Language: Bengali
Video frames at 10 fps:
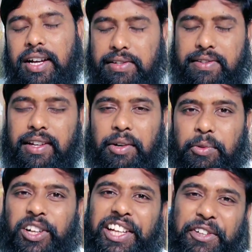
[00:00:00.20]

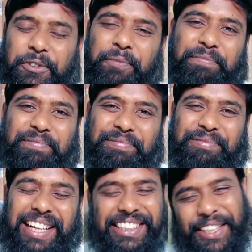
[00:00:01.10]
আসসালামু আলাইকুম
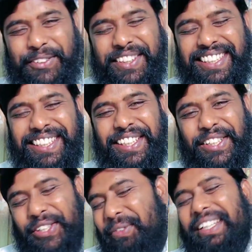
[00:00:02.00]
আশা করি
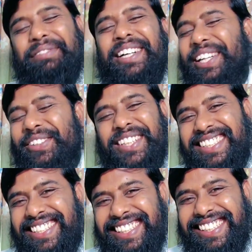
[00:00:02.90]
সবাই ভালো
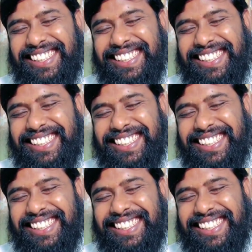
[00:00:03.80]
আছেন